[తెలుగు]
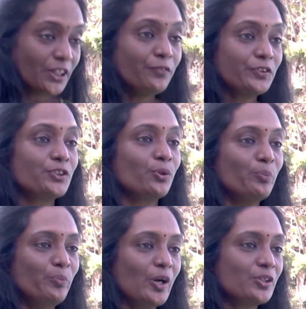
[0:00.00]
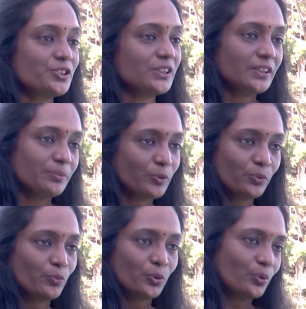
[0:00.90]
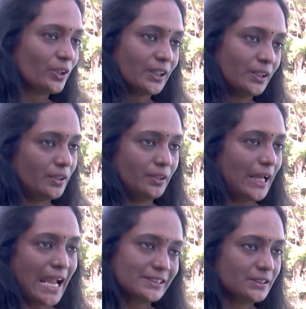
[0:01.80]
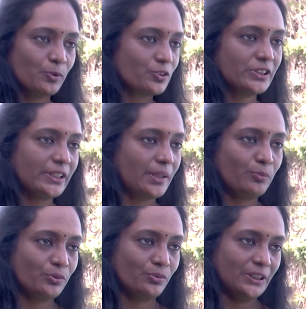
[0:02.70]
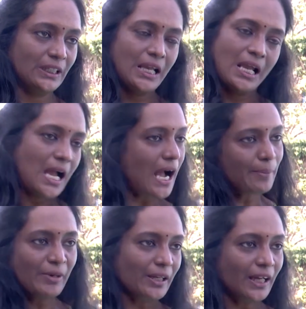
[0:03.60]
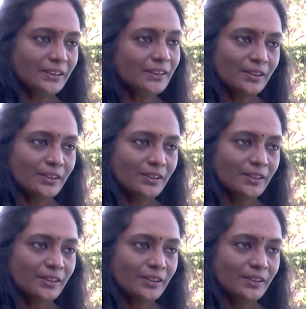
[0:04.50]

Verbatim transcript: జెల్లీ ఫిష్లు గుంపుగా వచ్చినాయి అది గుట్టుకుంటే యాసిడ్ పోసినట్టు అయిపోతుంది ఆ భయ అది